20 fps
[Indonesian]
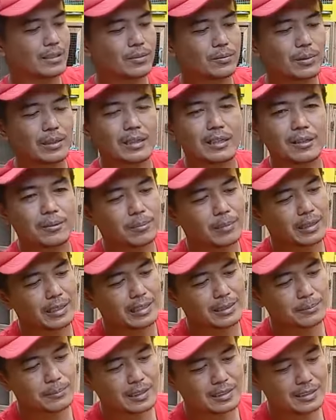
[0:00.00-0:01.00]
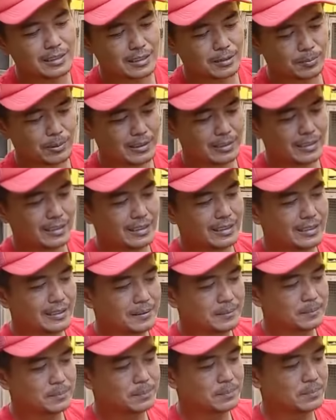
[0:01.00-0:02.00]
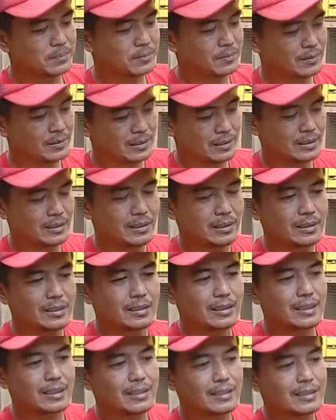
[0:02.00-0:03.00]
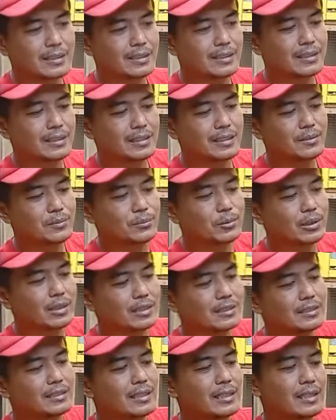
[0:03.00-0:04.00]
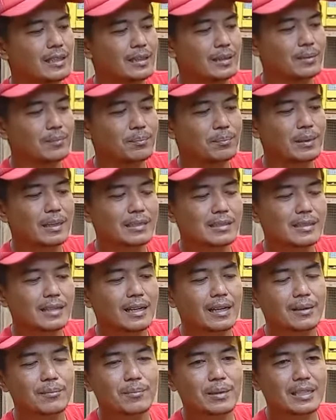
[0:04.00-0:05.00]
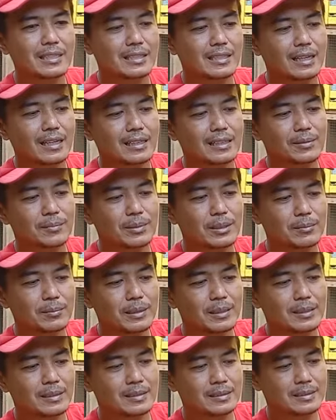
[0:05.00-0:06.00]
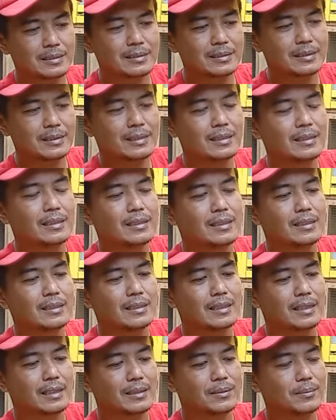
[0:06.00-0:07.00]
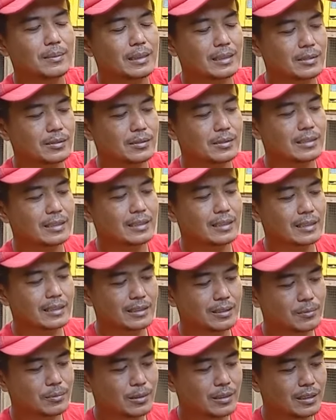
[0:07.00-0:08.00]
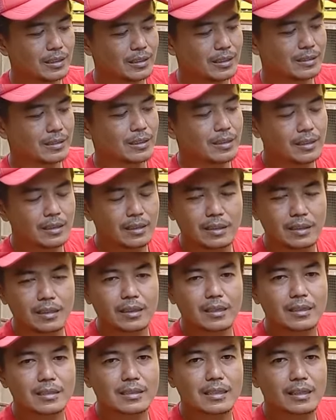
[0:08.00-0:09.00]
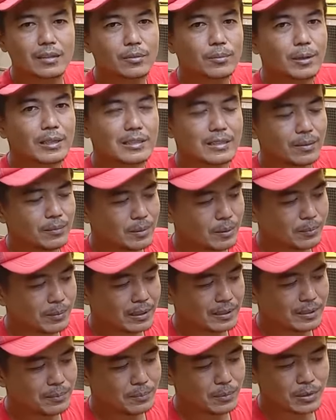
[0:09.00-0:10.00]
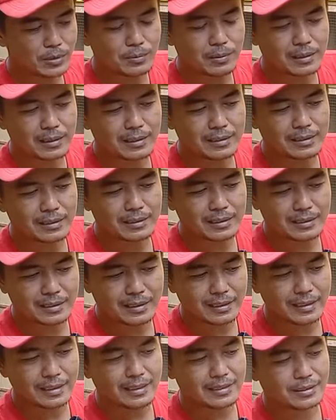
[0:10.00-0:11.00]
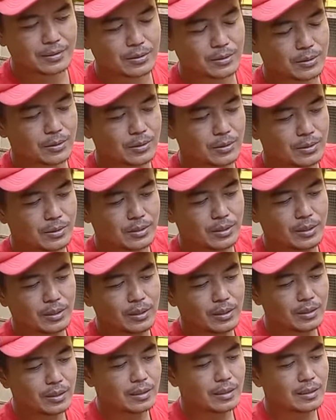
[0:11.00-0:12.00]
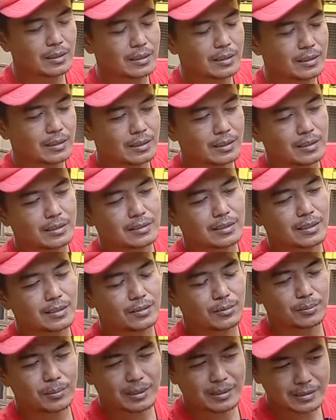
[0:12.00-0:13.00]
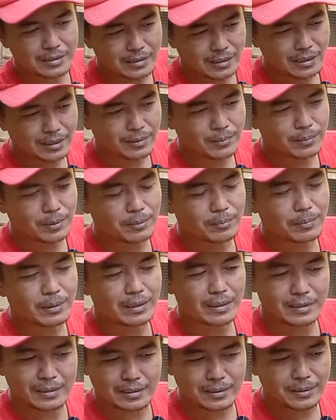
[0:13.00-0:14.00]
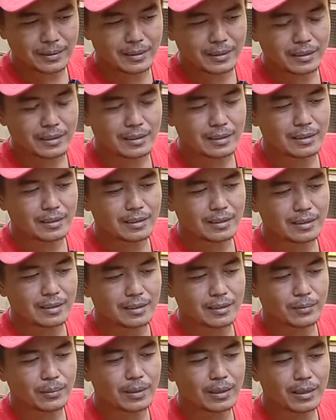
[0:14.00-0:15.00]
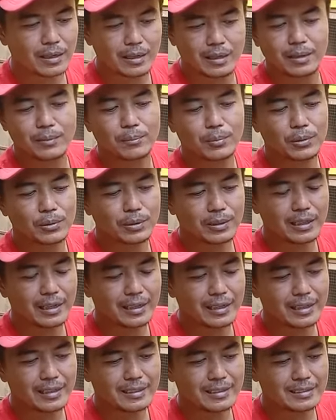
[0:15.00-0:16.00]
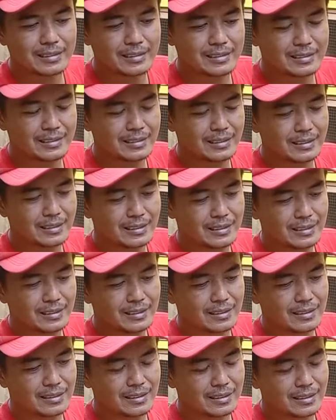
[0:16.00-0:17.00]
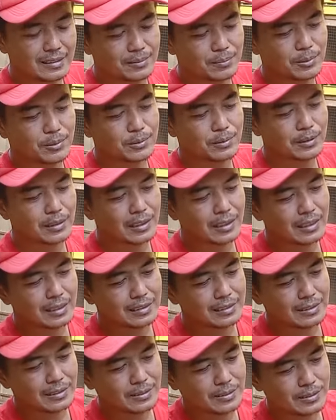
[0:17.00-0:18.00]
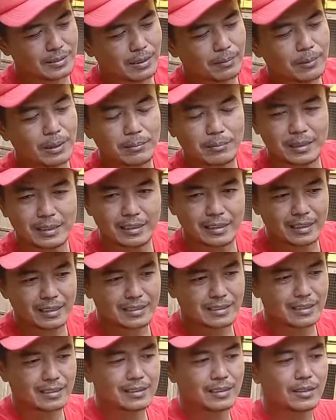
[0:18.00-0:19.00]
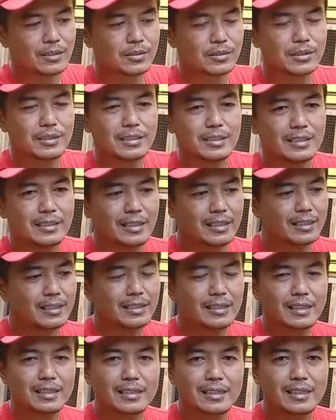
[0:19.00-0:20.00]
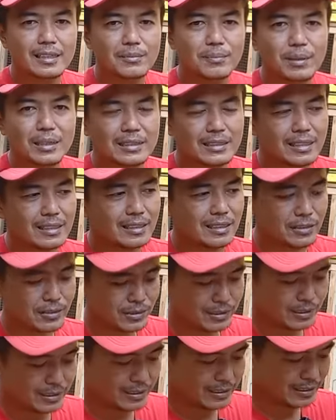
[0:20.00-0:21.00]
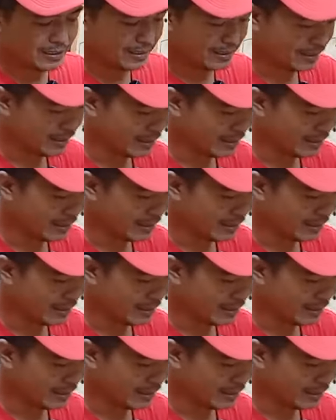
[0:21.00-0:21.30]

atau wadah pengirimannya seperti ini. Nanti ini buat yang pasangan-pasangan teman-teman. Ya, maksud saya nanti buat uh, satu pasang merpati pos warna tritis, terus uh, satu pasang merpati uh, warna pelontang ya. Uh, pelontang terus sama betina saya taruh sini. Jadi nanti lima saya taruh sini.